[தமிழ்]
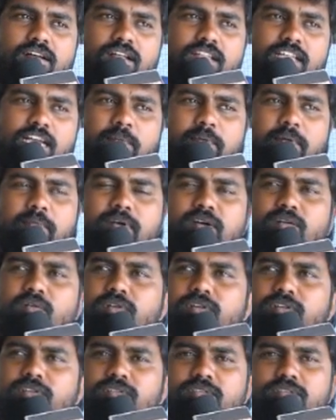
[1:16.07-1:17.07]
அதுக்கப்புறமா
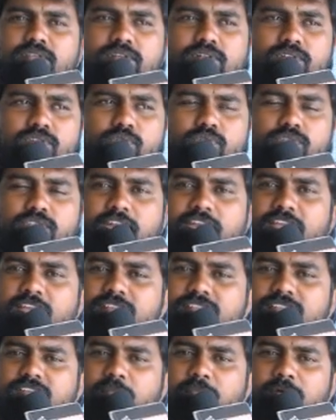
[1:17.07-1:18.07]
ஒரு டூ த்ரீ
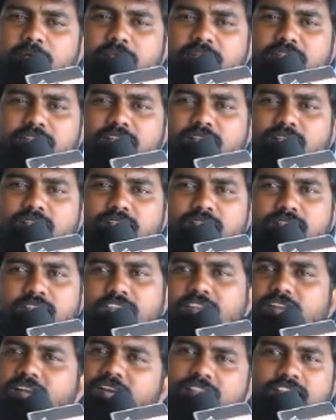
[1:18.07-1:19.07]
இயர்ஸ்க்கு அப்புறமா தான்
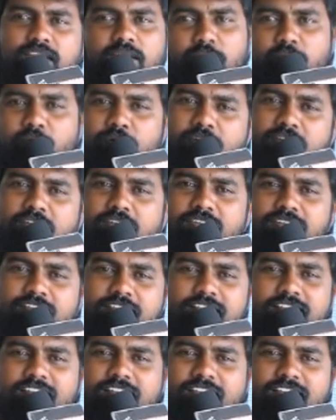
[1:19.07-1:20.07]
நிறைய இடத்துல போய்
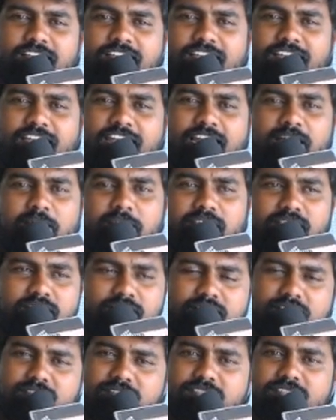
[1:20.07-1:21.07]
எல்லாமே
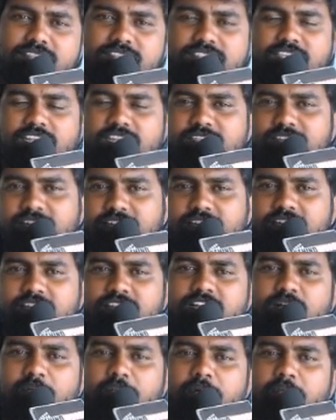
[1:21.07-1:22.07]
டிஸ்கரேஜ் ஆகிட்டு
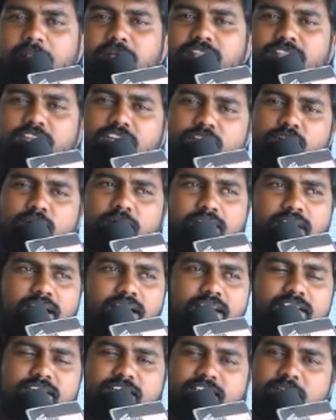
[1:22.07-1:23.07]
அதுக்கப்புறமா தினதொரு
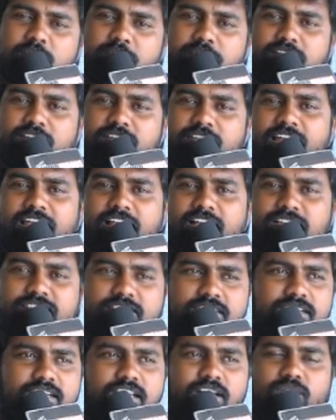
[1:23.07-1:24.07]
நாகராஜ் கிட்டே போயிட்டு டைலாக்
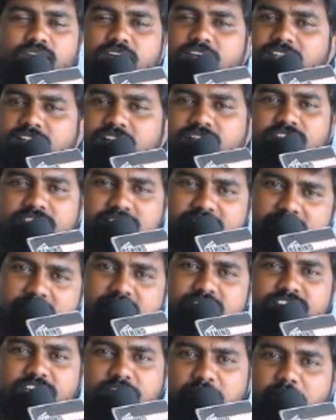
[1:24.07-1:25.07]
அஸ்டண்டாக அவர்கிட்ட தான் ஃபஸ்ட்டு
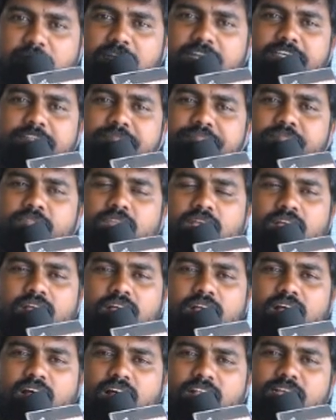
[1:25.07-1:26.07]
நான் ஜாயின் பண்ணேன்
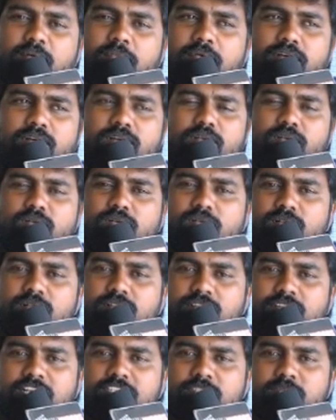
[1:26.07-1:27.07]
அதுக்கப்புறம்
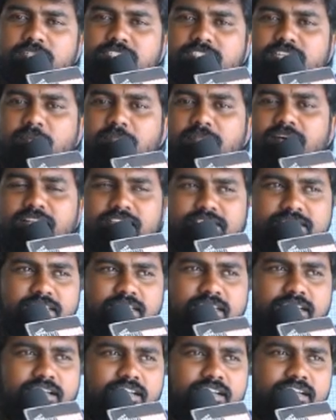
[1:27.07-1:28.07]
டான்ஸ் மாஸ்டர்
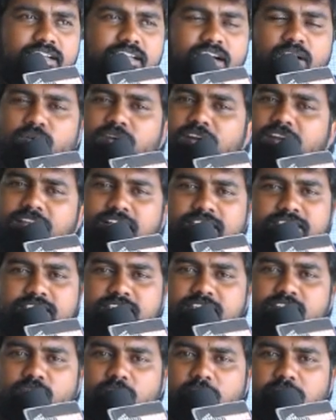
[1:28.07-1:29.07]
அம்மாராசர் இருக்கார் அவர்கிட்ட
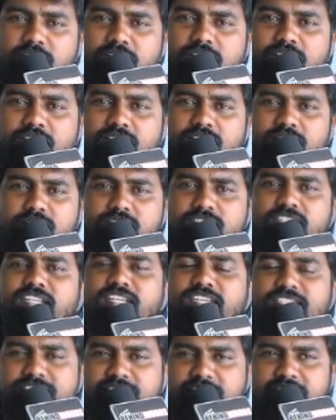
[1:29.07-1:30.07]
அஸ்டண்டாக ஒர்க் பண்ணேன்
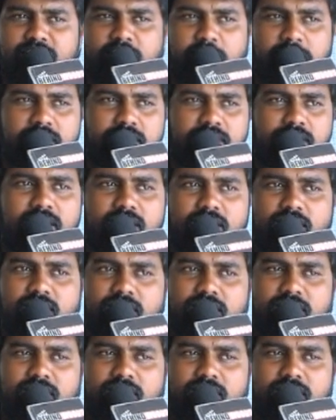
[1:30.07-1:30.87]
சிந்தனை செய்கின்ற படத்தில்